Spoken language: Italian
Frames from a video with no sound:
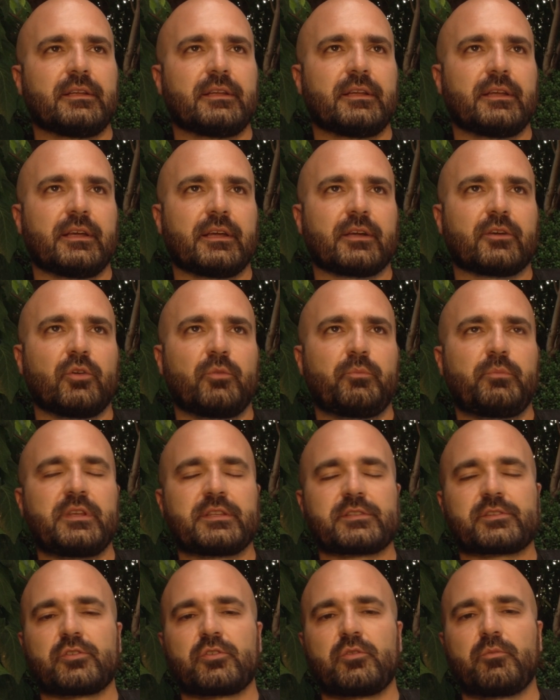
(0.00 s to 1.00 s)
eh,
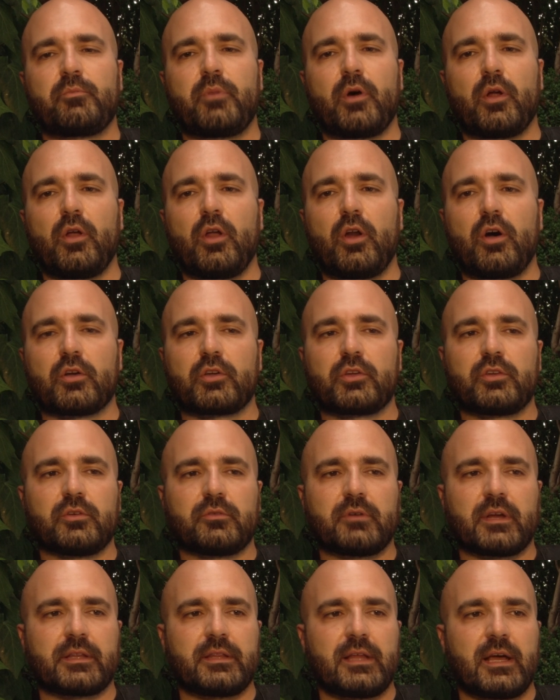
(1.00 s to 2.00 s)
colpiscono un po'
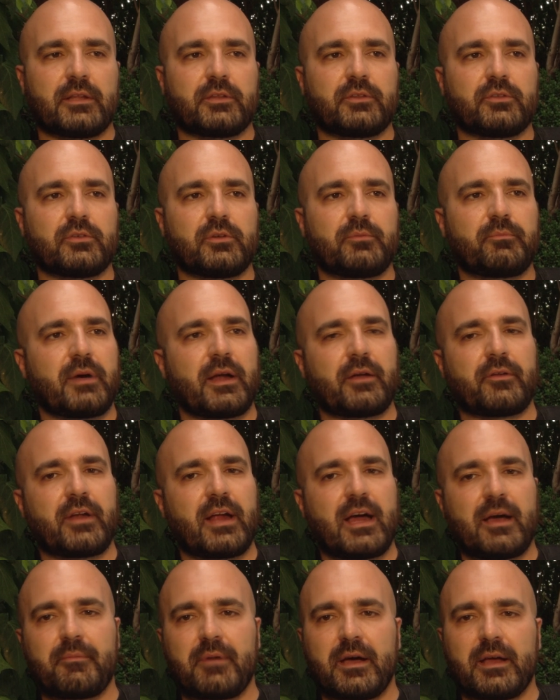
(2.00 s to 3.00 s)
l'occhio guardando il
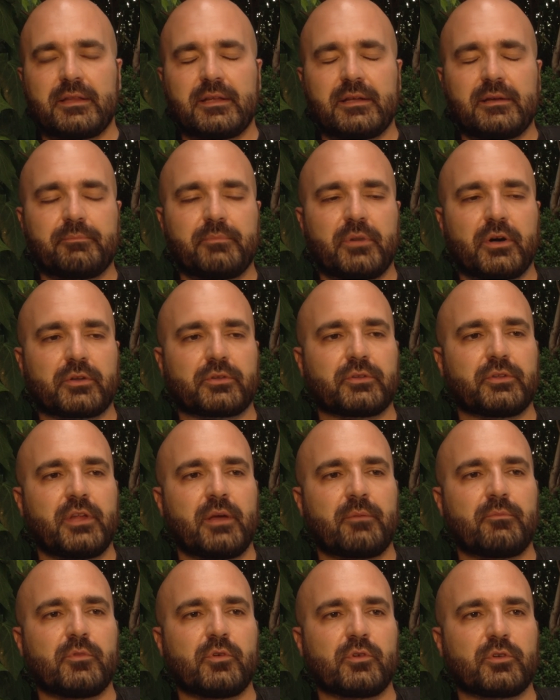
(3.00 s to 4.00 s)
panorama del porto
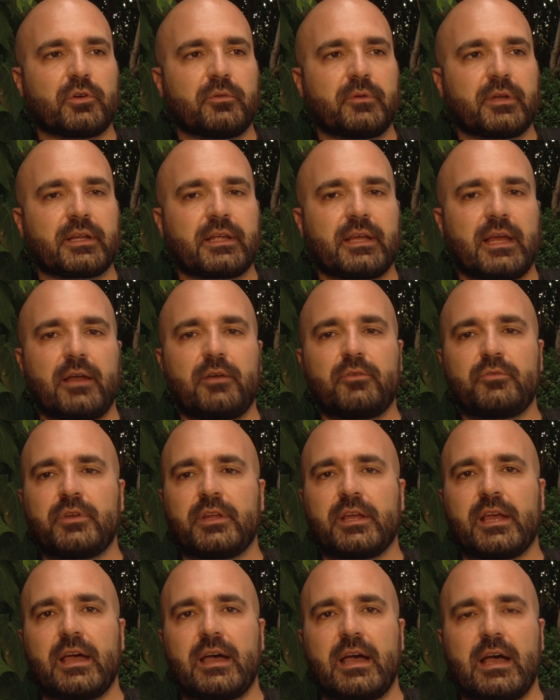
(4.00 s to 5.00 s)
di Amburgo perché è
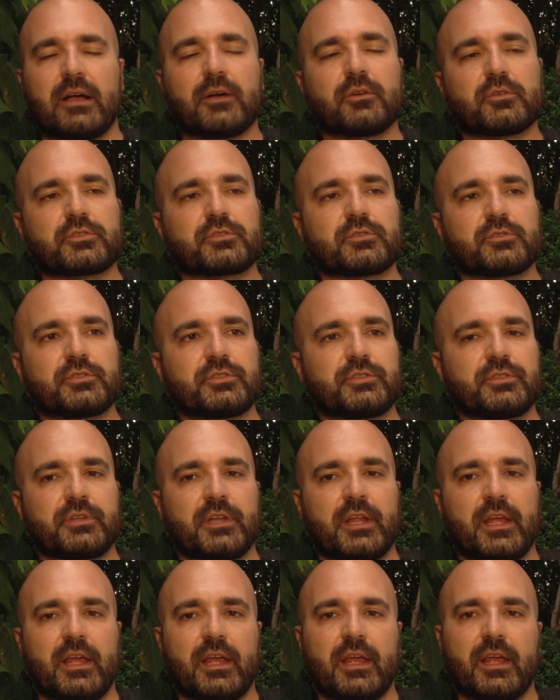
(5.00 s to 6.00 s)
l'unica
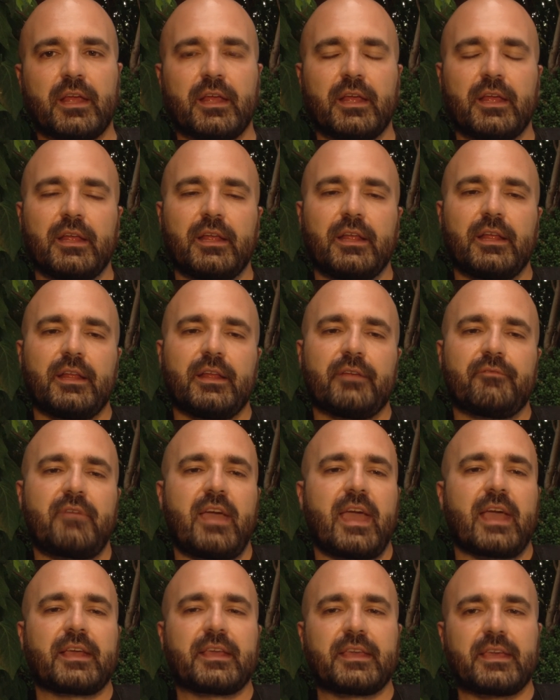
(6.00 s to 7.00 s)
costruzione
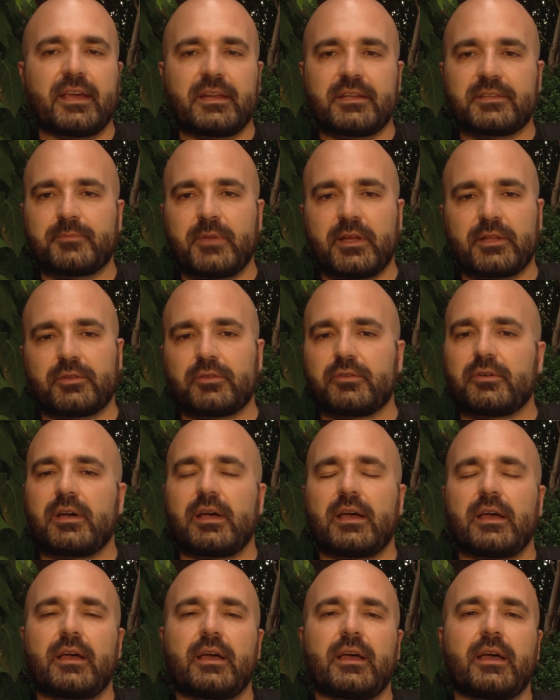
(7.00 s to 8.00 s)
vecchia rispetto
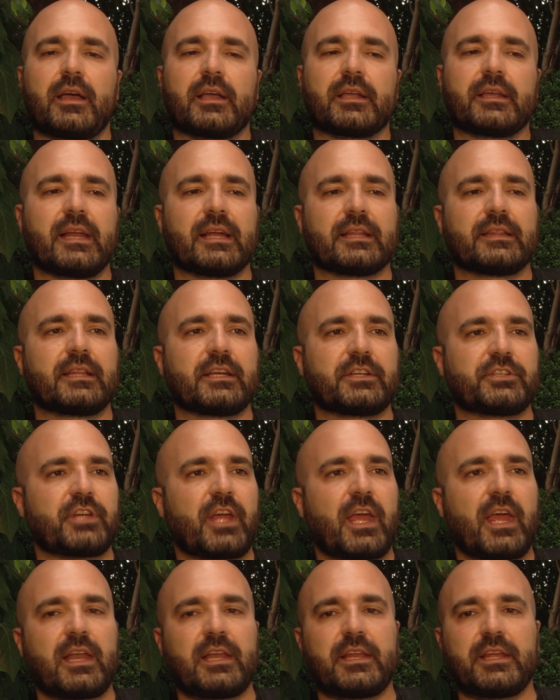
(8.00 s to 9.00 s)
ai
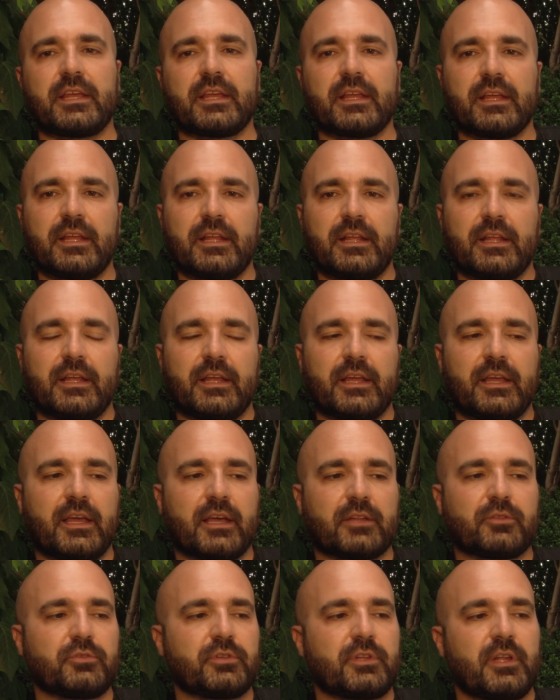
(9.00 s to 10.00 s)
grattacieli e
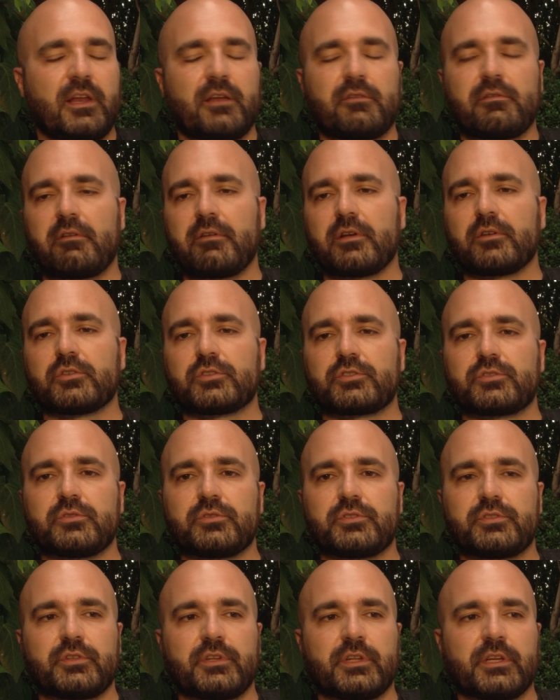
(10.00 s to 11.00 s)
a tutte le nuove
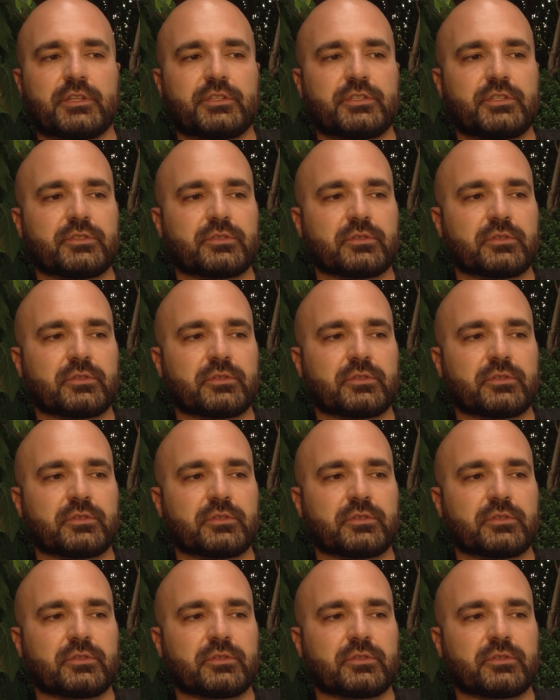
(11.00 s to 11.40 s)
costruzioni che ci